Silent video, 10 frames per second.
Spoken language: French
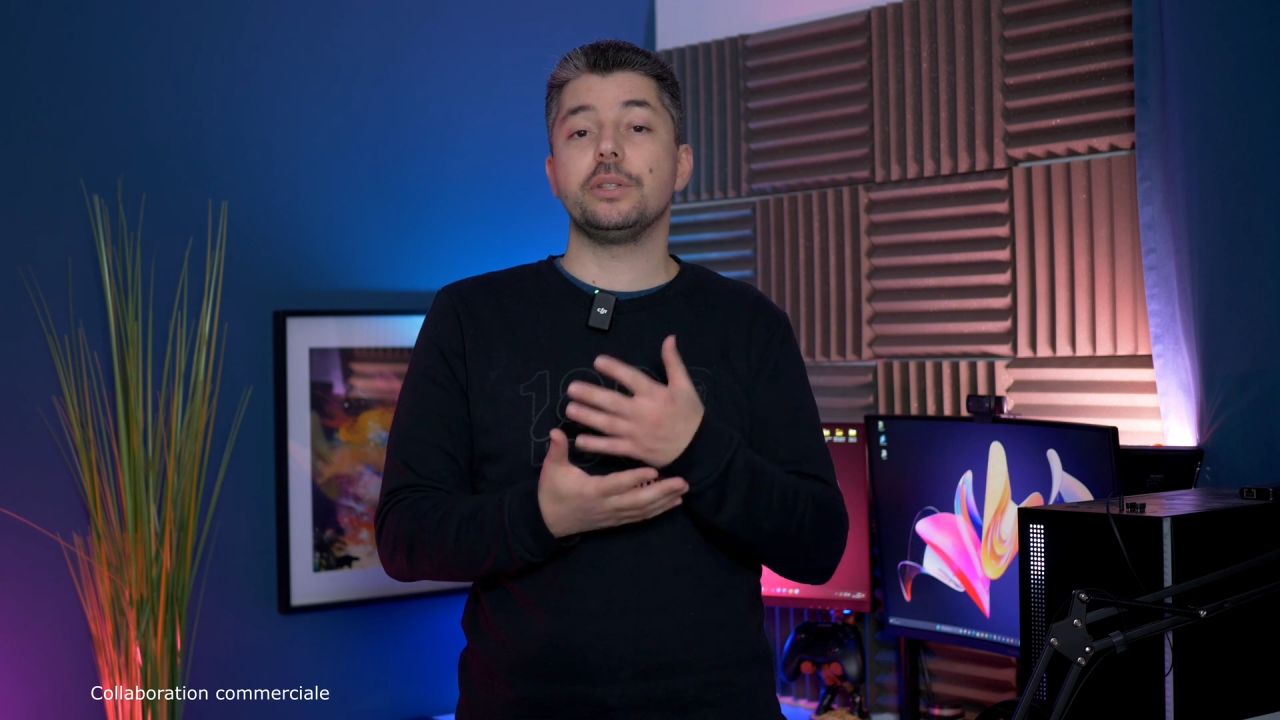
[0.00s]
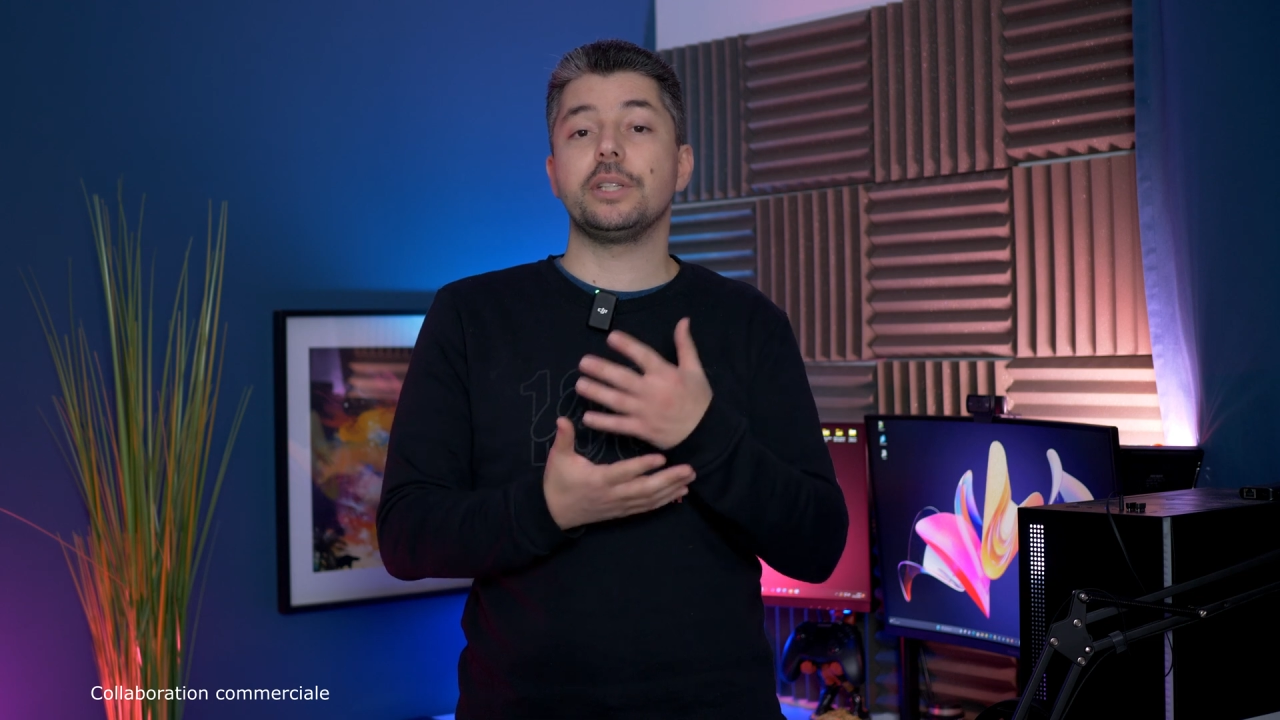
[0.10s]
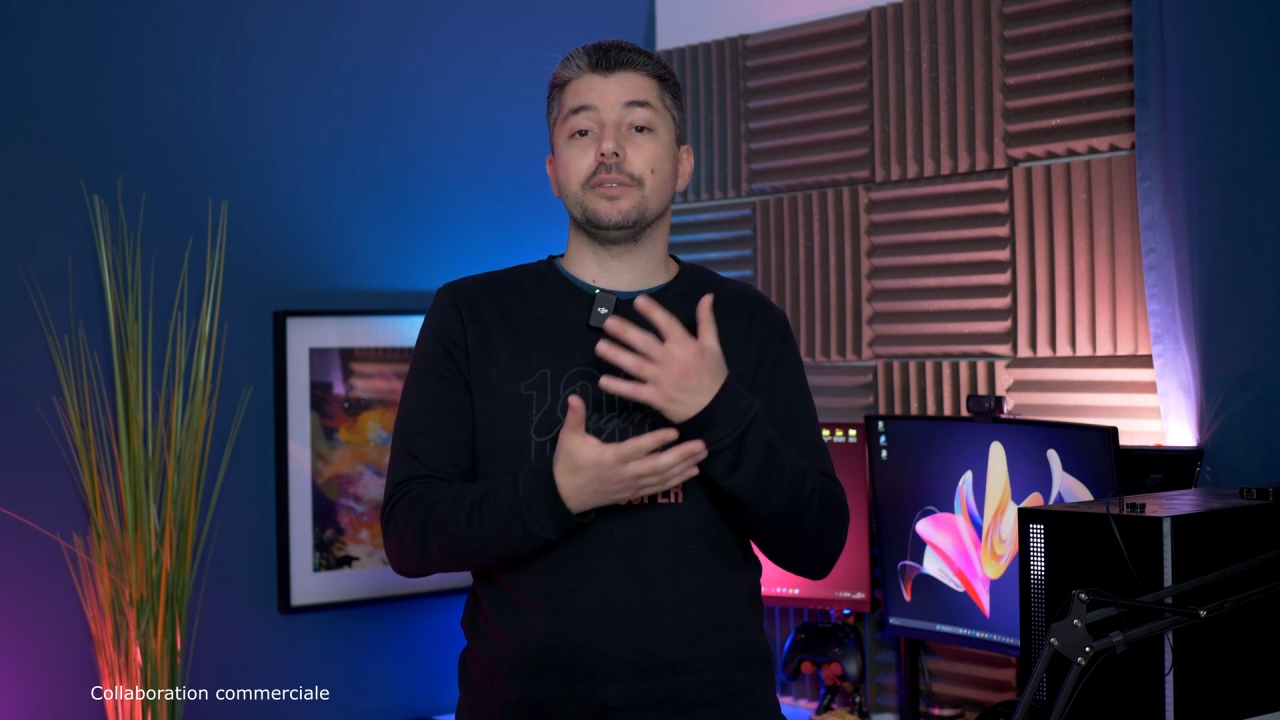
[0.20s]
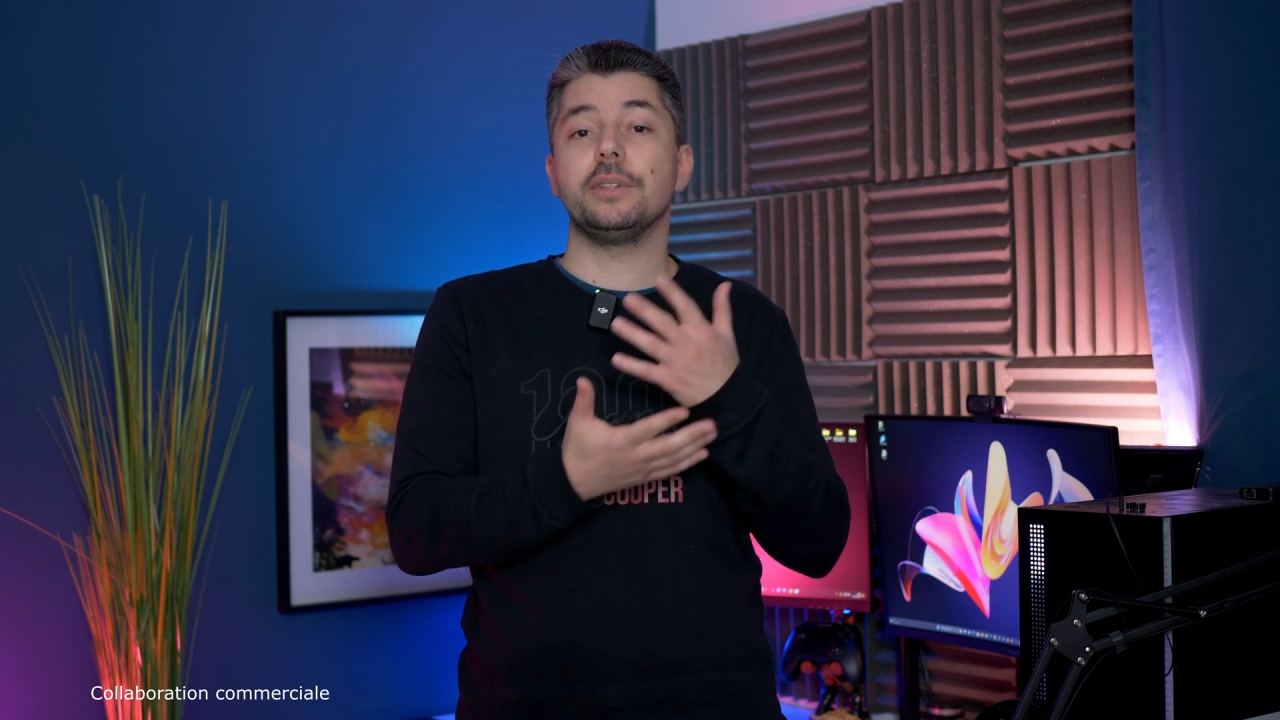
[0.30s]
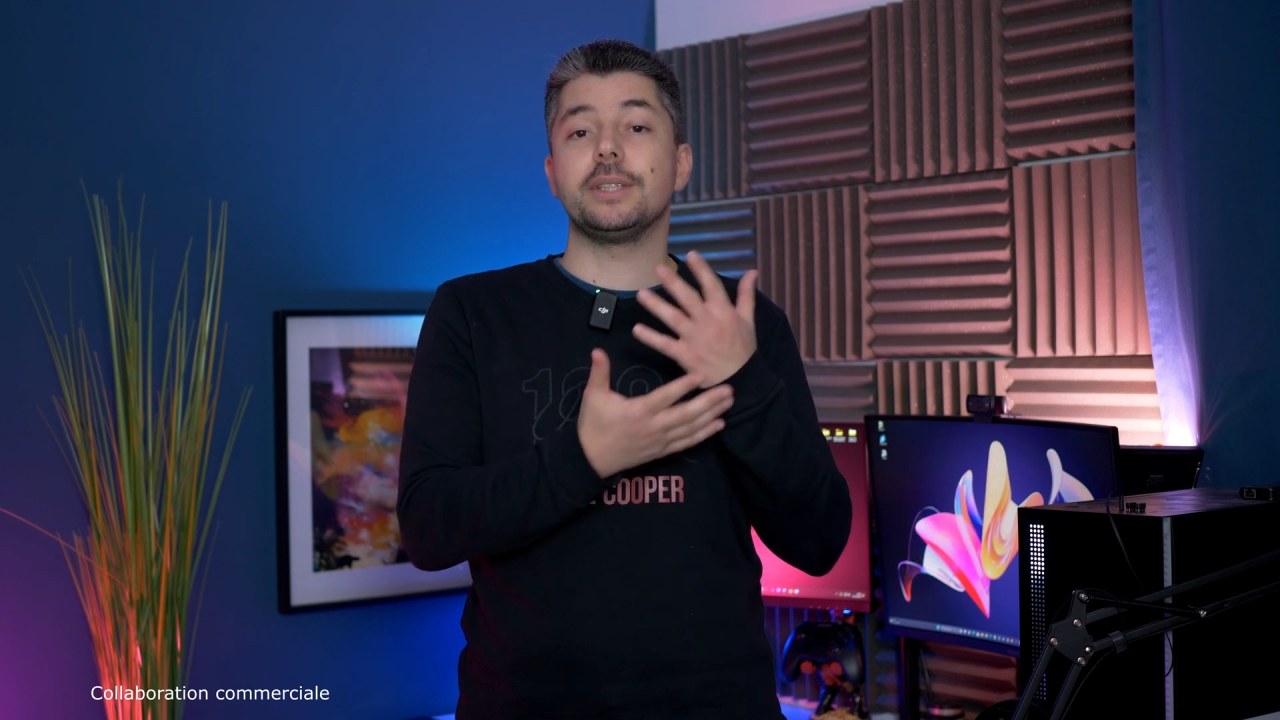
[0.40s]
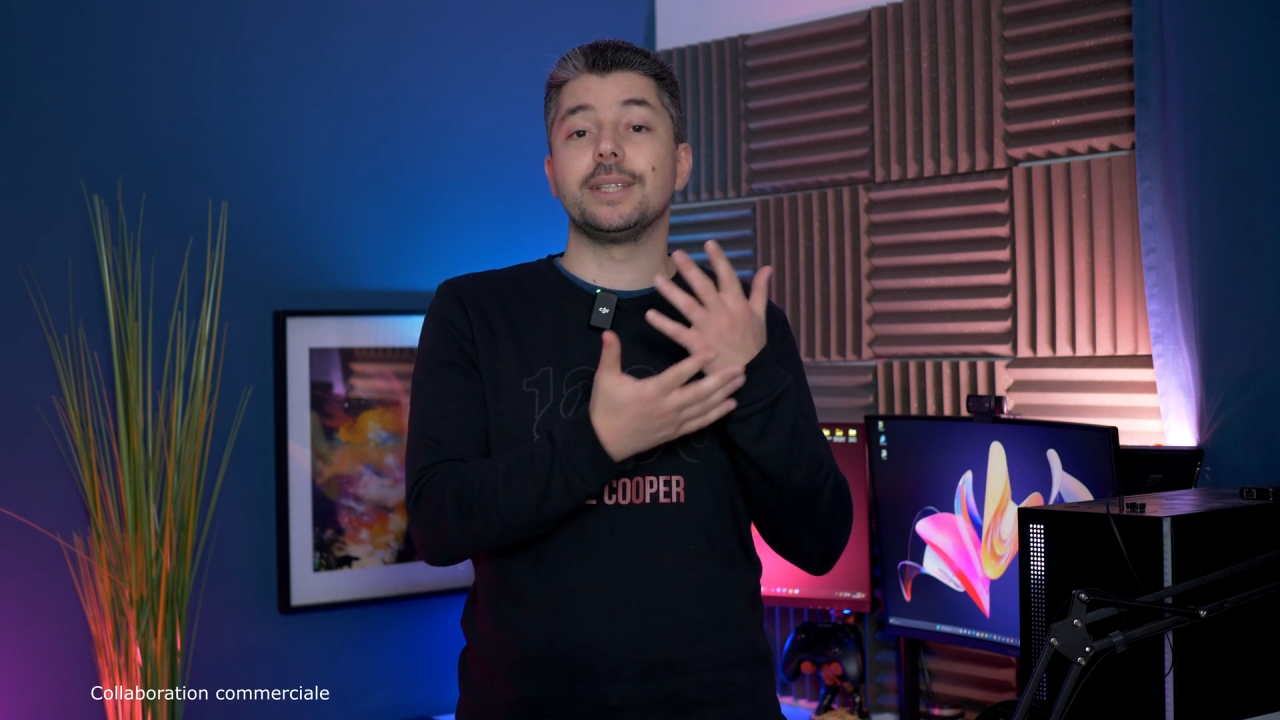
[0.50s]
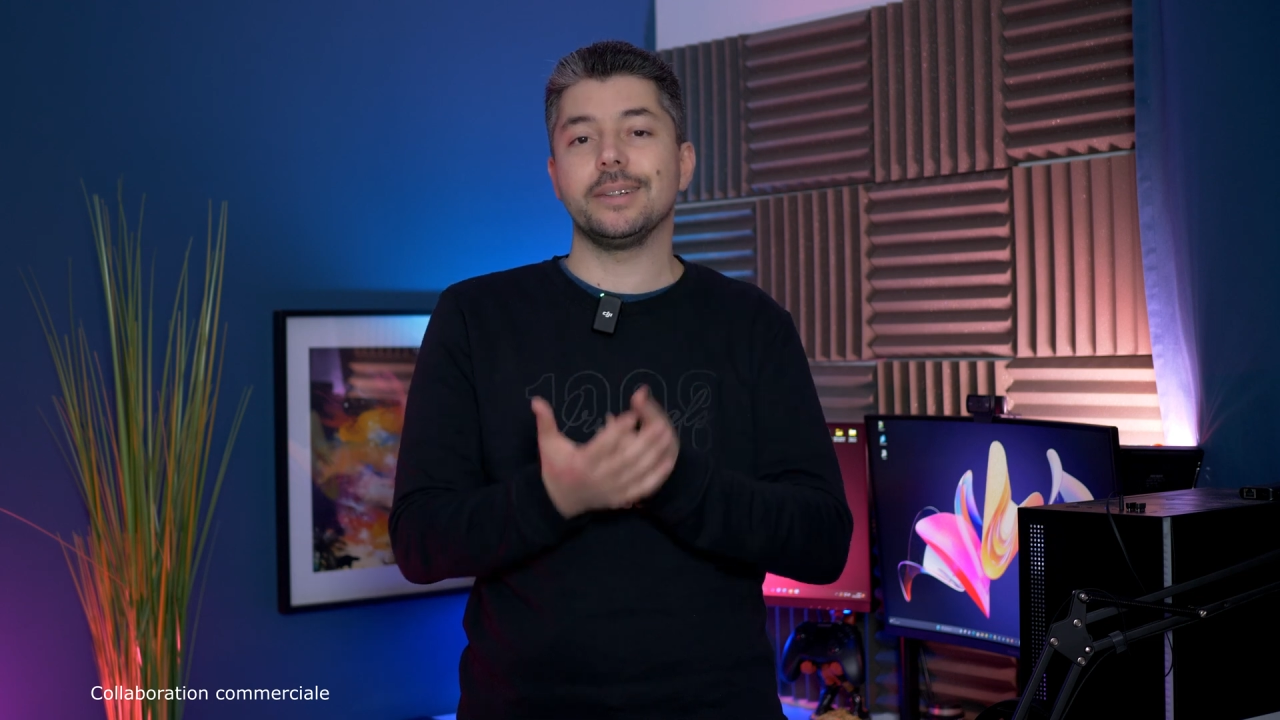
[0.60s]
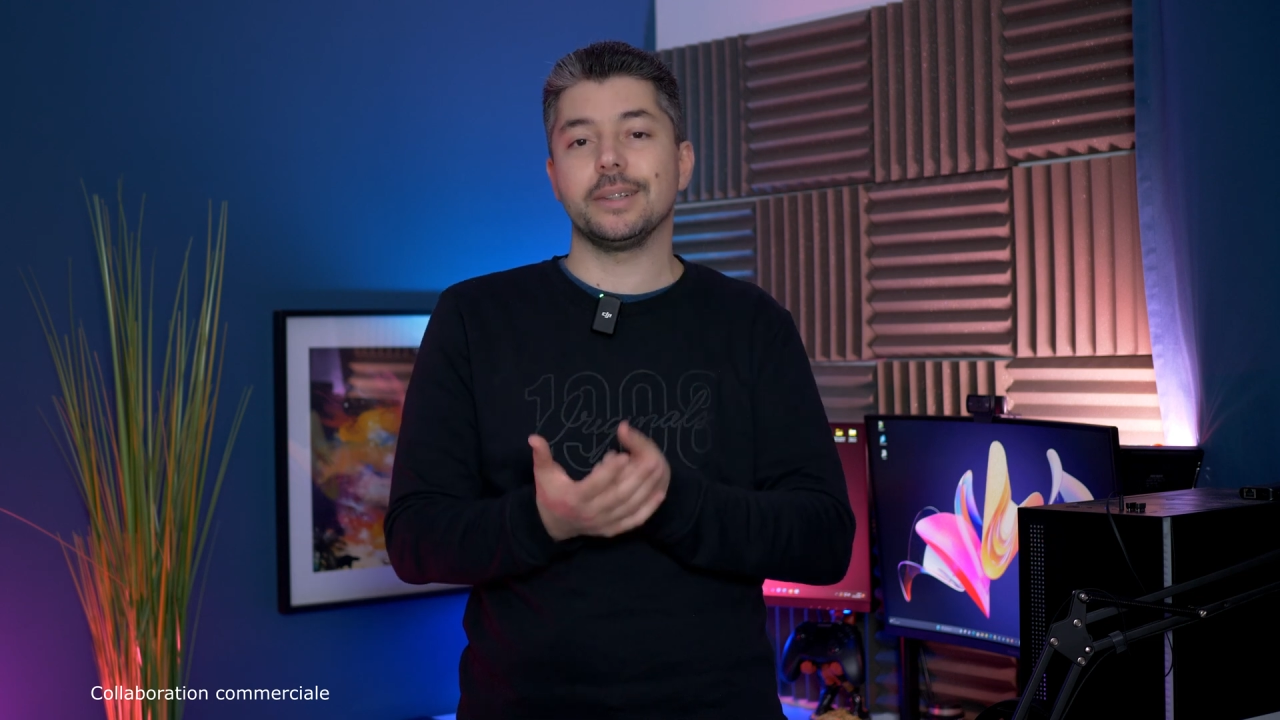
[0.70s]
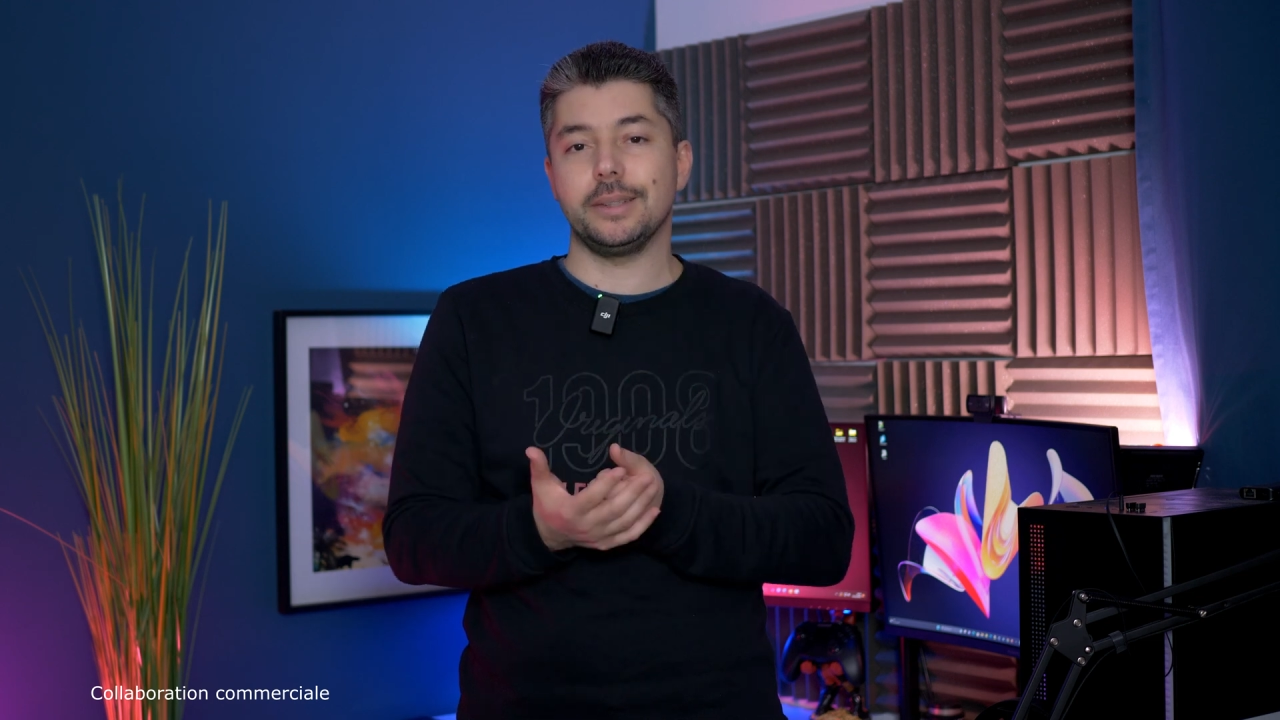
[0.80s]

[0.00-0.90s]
service sans